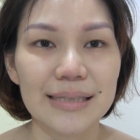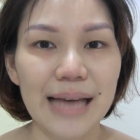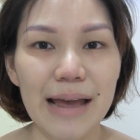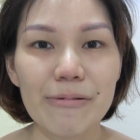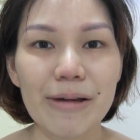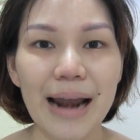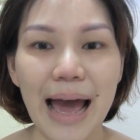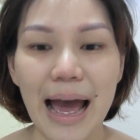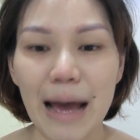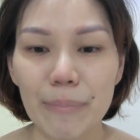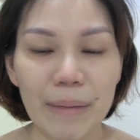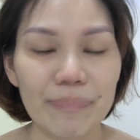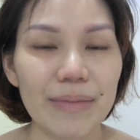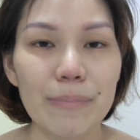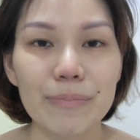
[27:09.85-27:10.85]
ใช้เวลา
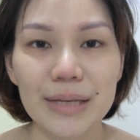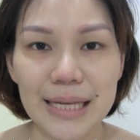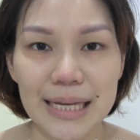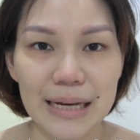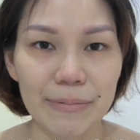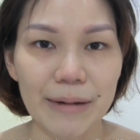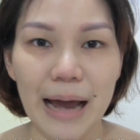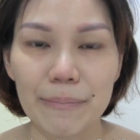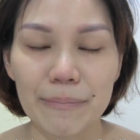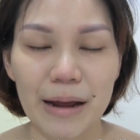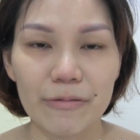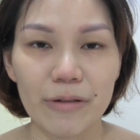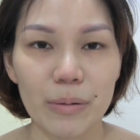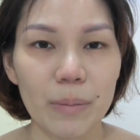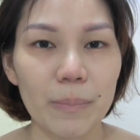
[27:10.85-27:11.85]
แบบเต็มที่กับการแปร
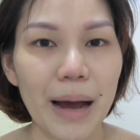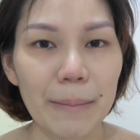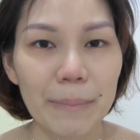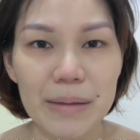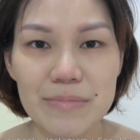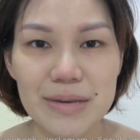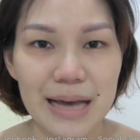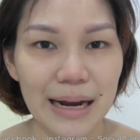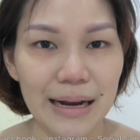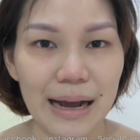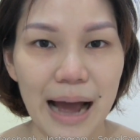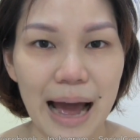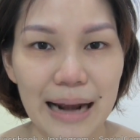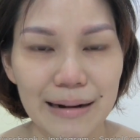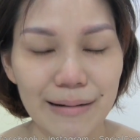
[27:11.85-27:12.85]
งฟันมากๆไม่มีอา
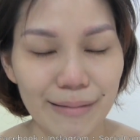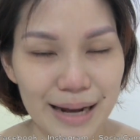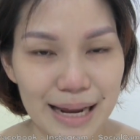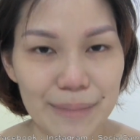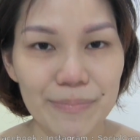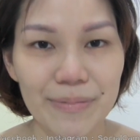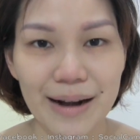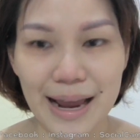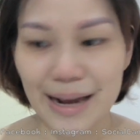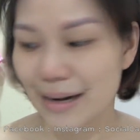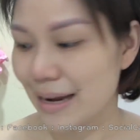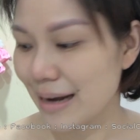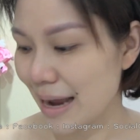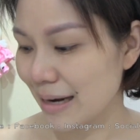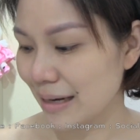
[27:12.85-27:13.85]
การรีบเร่ง
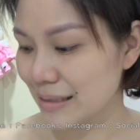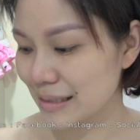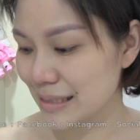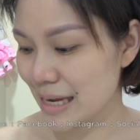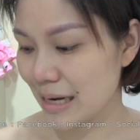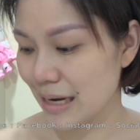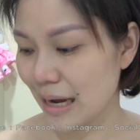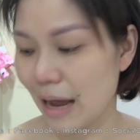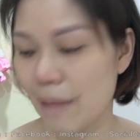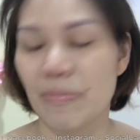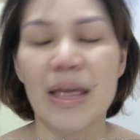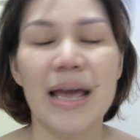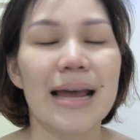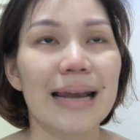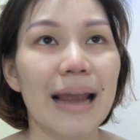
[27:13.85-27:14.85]
ใดๆทั้งสิ้นนะคะ
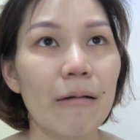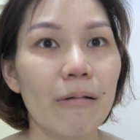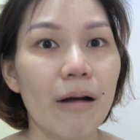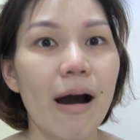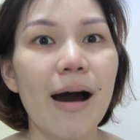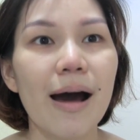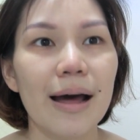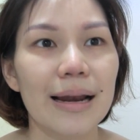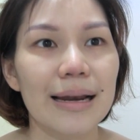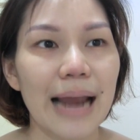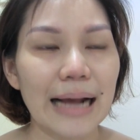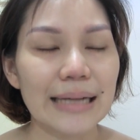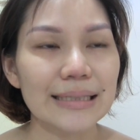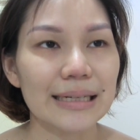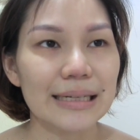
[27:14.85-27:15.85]
แล้วก็ห
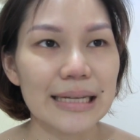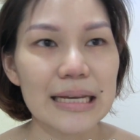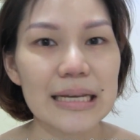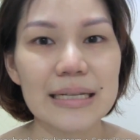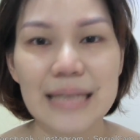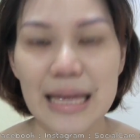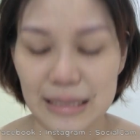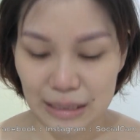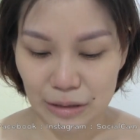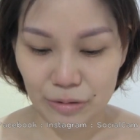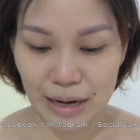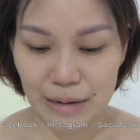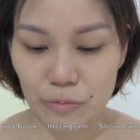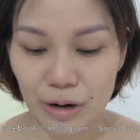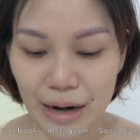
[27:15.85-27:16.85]
ลังจากที่เสร็จจากตร
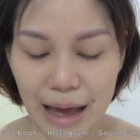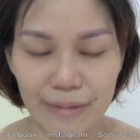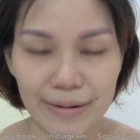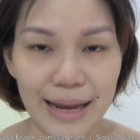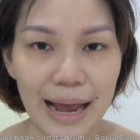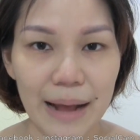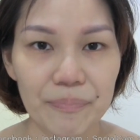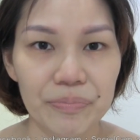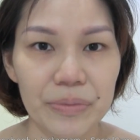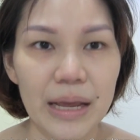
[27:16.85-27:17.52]
งนั้นหมดแล้วเนี่ย